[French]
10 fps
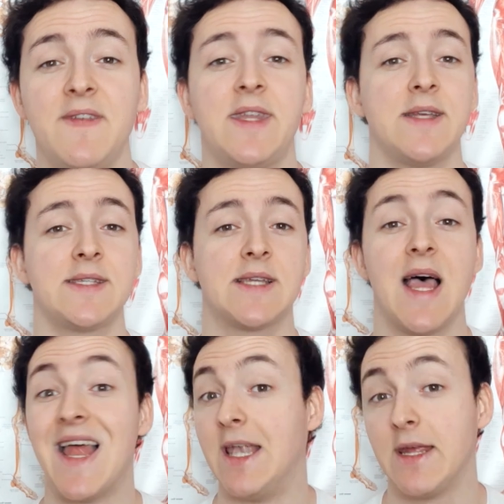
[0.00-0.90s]
vitesse,
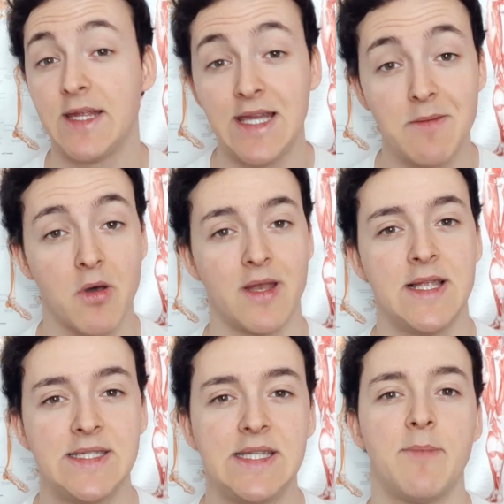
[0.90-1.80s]
l'équilibre,
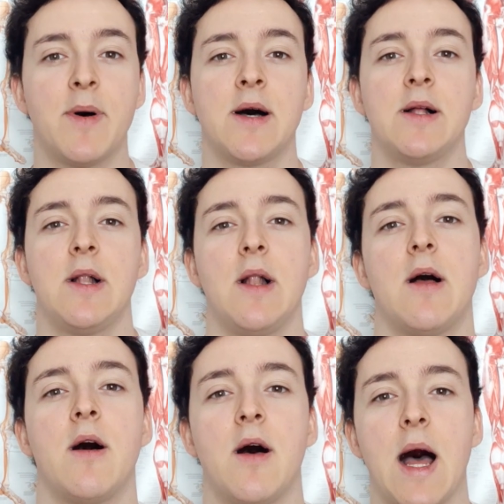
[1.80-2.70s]
n'hésitez pas
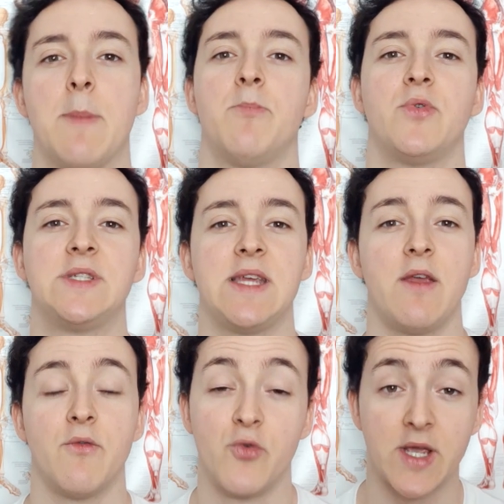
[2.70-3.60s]
euh, à me
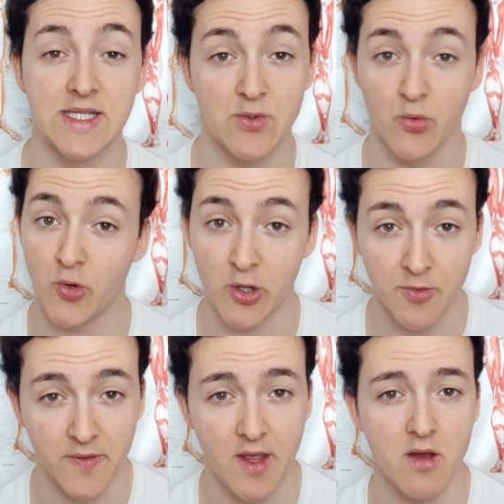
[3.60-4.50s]
poser vos questions dans les
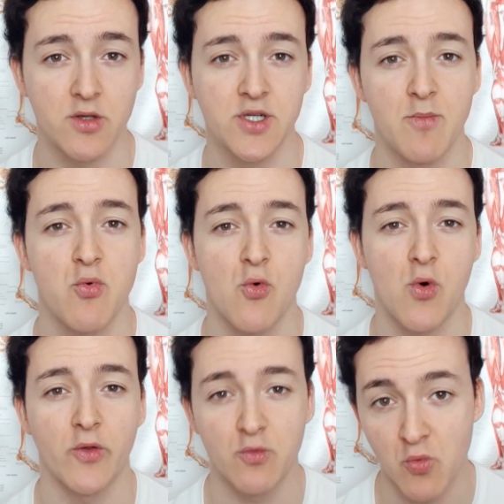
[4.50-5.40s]
commentaires. Je réponds
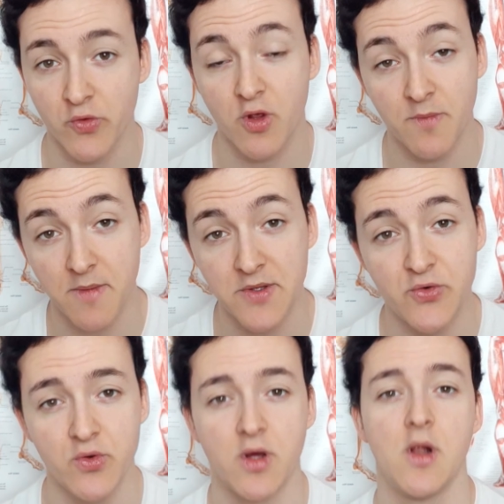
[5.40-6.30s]
à tout le monde comme
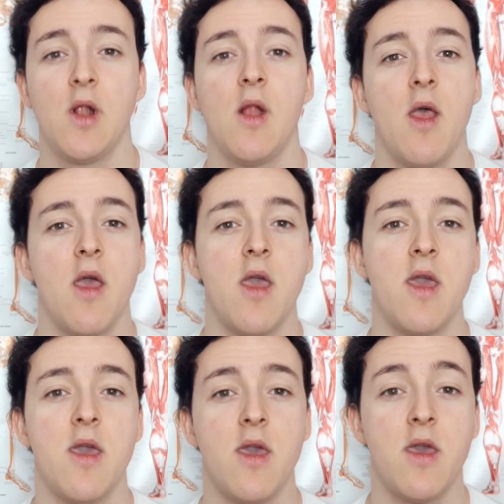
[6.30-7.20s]
d'habitude.
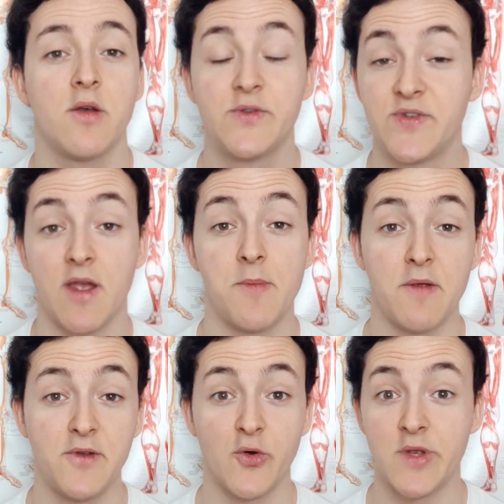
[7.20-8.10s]
Et euh, si vous avez aimé la
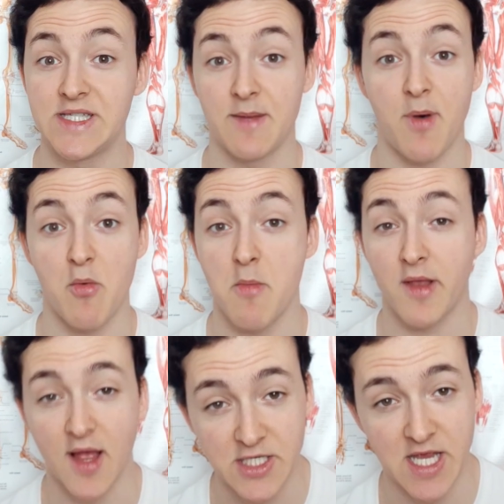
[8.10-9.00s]
vidéo, n'hésitez pas à me
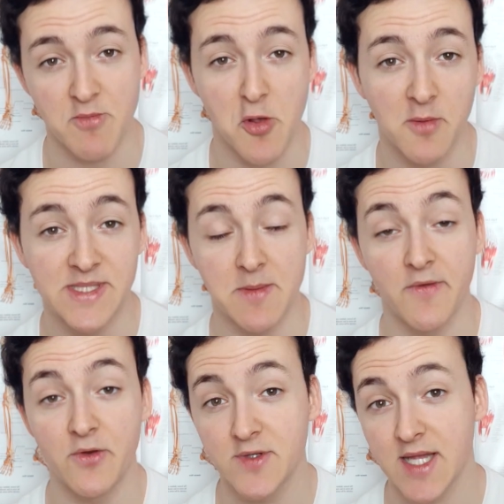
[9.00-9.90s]
mettre un j'aime, comme ça ma
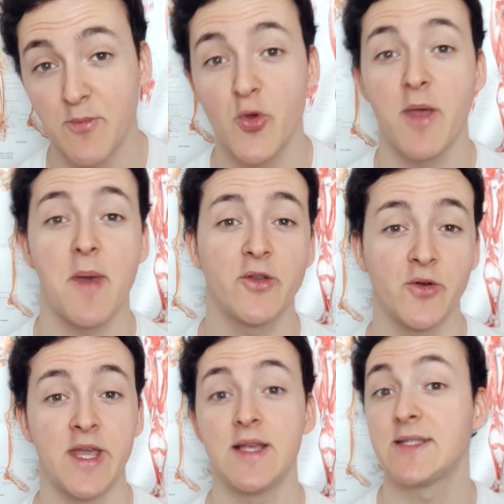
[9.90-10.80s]
vidéo sera mieux
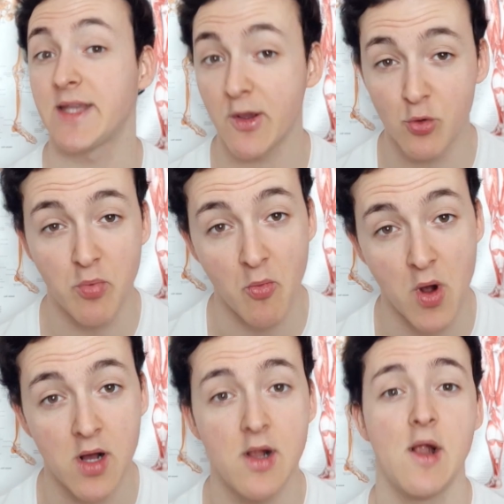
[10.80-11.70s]
répertoriée, ce qui est cool pour
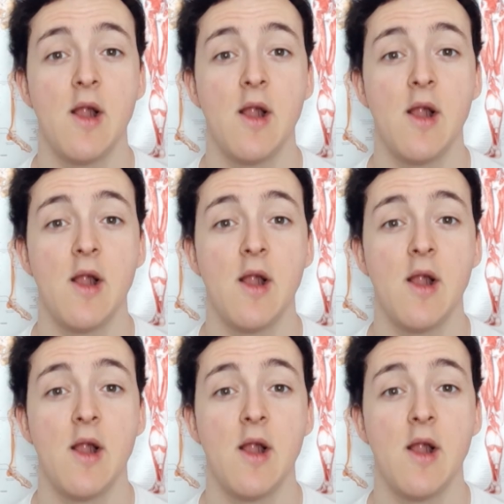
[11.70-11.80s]
moi.